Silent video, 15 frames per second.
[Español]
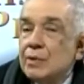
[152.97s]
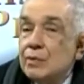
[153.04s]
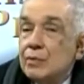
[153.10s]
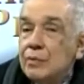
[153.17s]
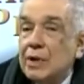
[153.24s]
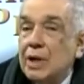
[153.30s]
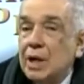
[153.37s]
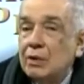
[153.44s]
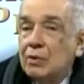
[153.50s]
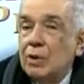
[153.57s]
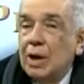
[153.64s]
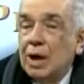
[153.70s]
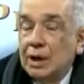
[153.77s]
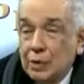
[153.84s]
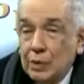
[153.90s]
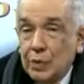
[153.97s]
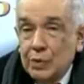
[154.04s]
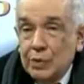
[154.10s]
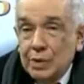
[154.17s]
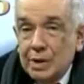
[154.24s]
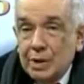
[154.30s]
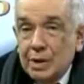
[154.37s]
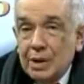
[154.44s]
sufriendo en la cruz,